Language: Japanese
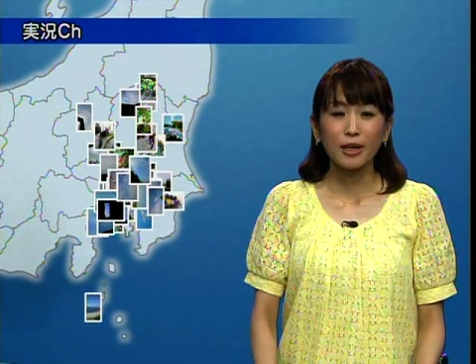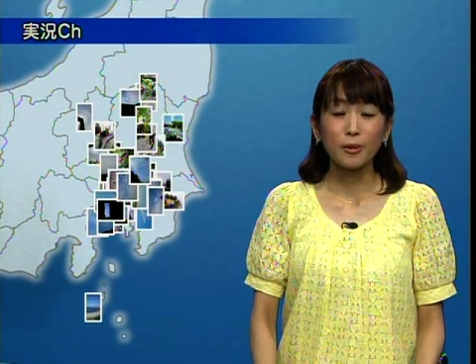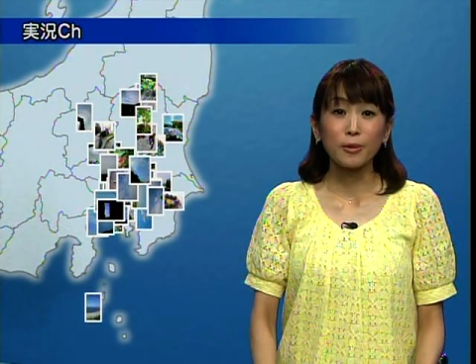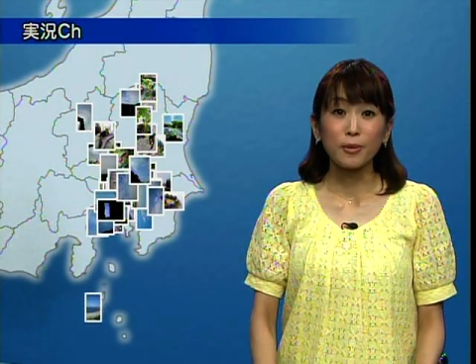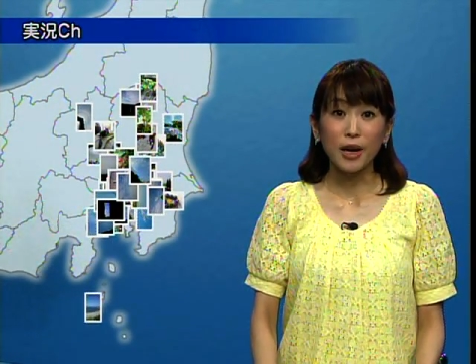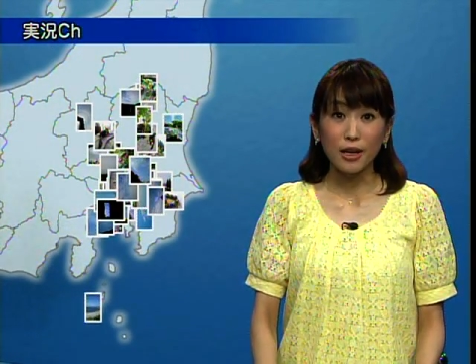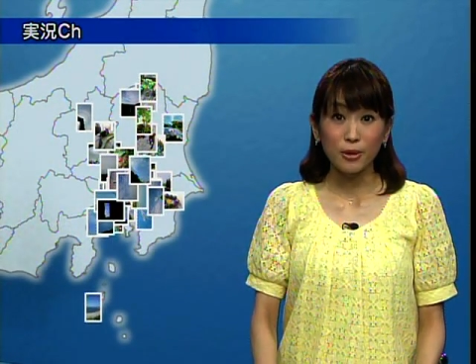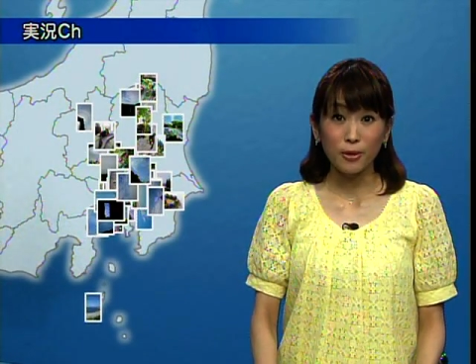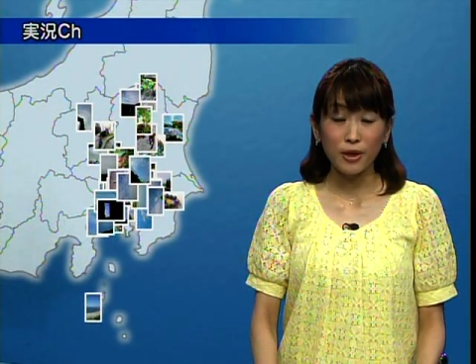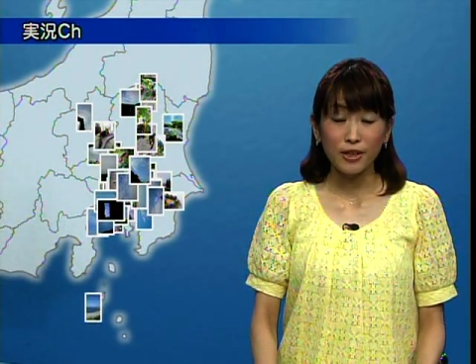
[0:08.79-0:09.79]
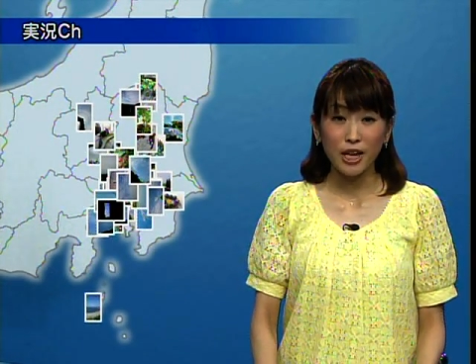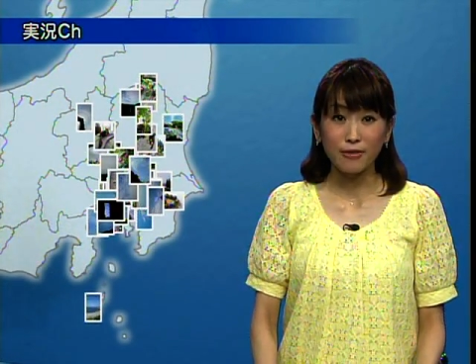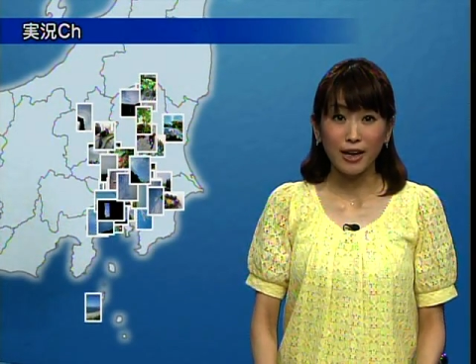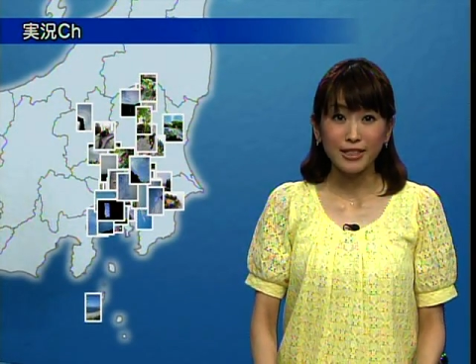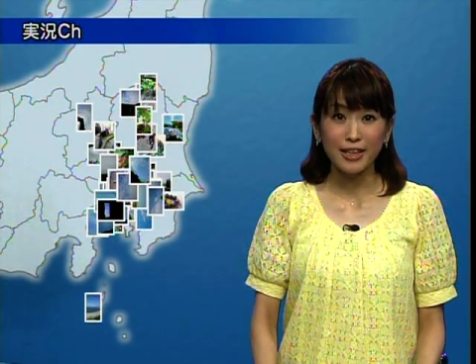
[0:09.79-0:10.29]
今日の関東エリア
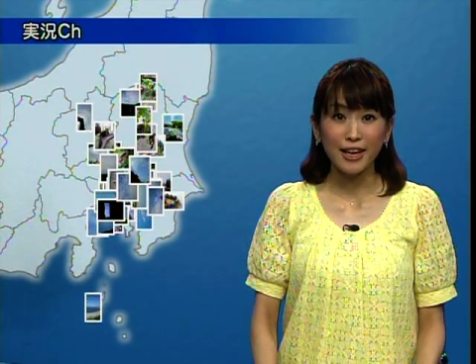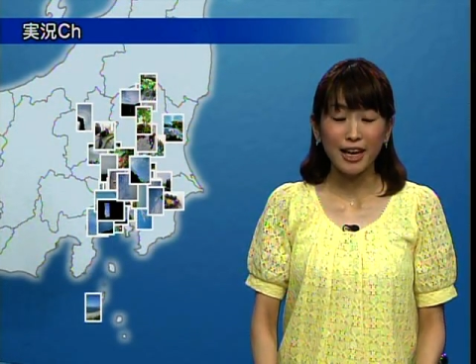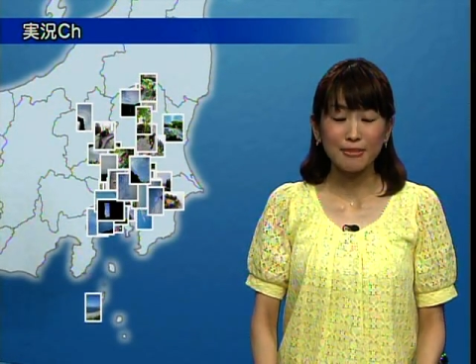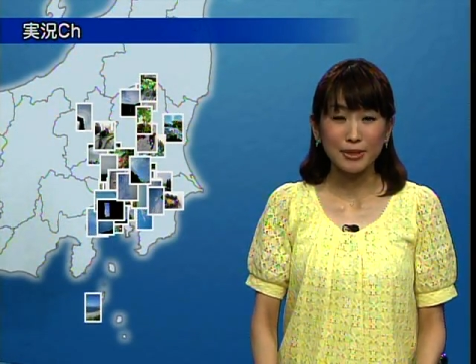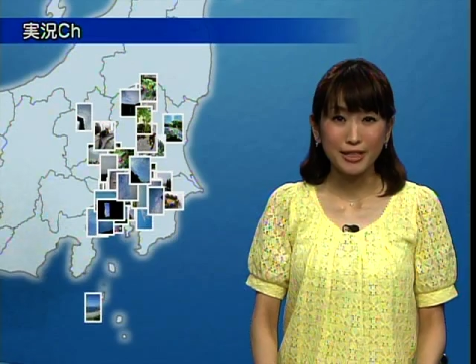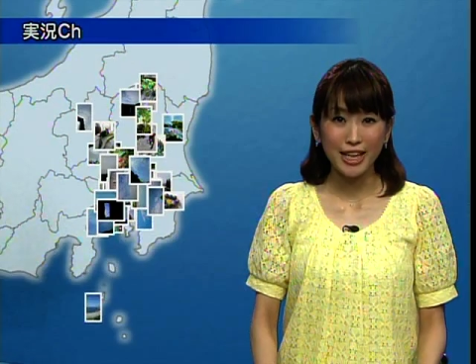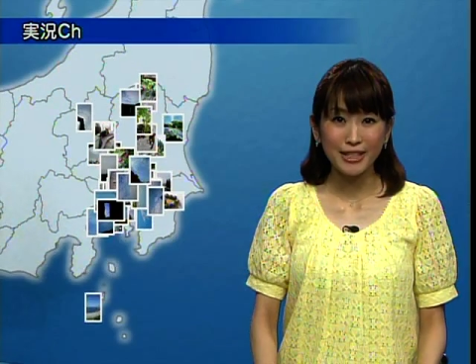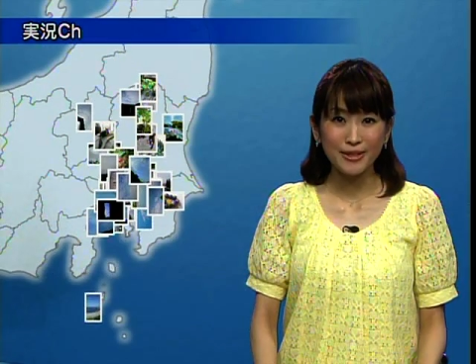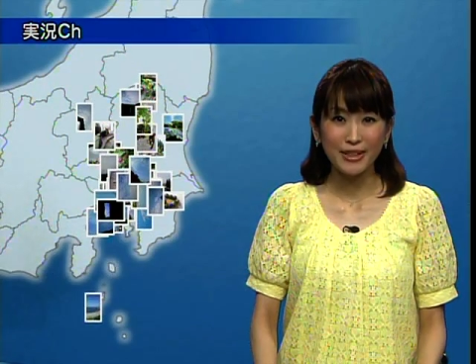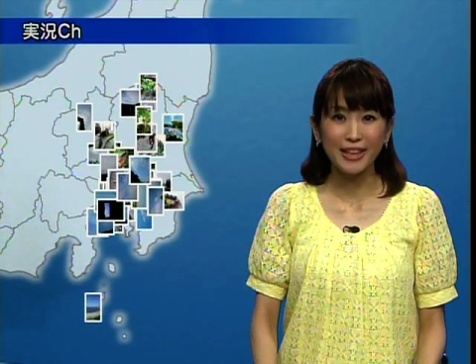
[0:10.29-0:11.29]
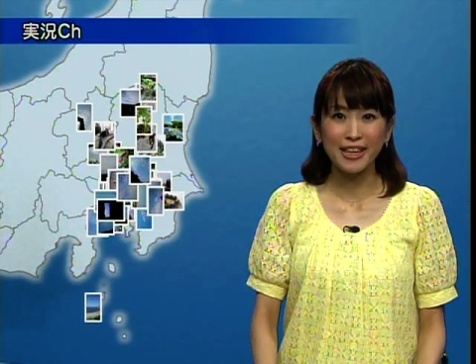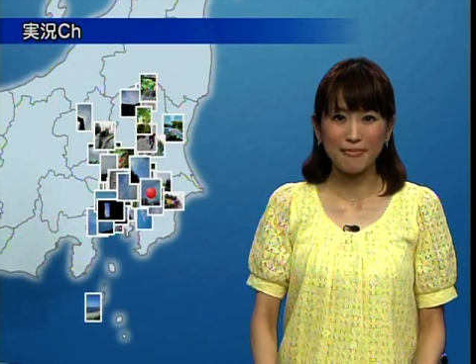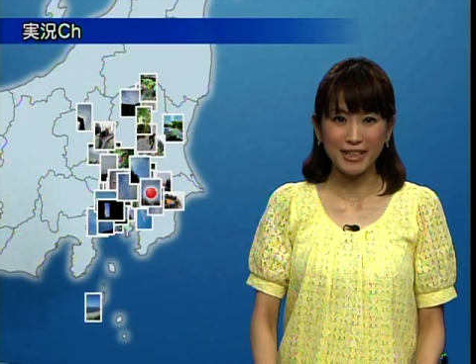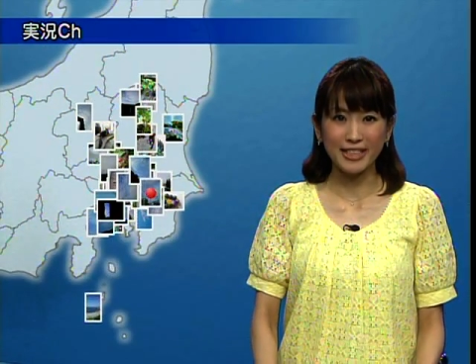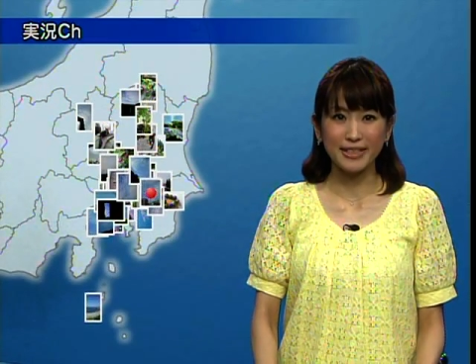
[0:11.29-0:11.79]
は朝から蒸し暑くなってい
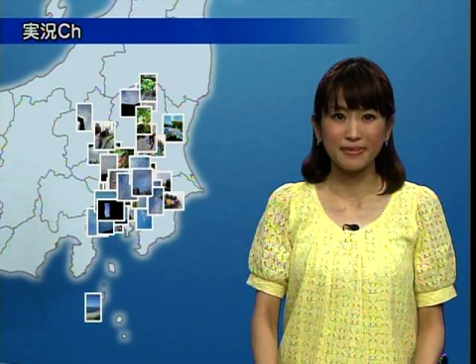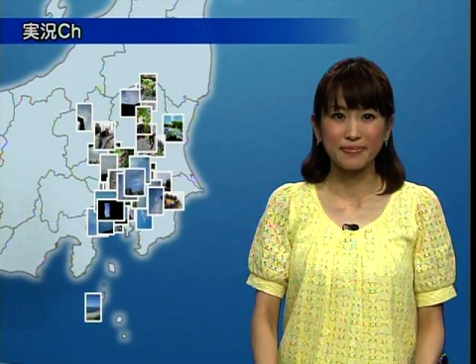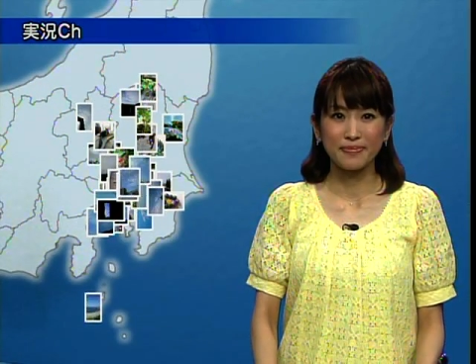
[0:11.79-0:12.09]
ます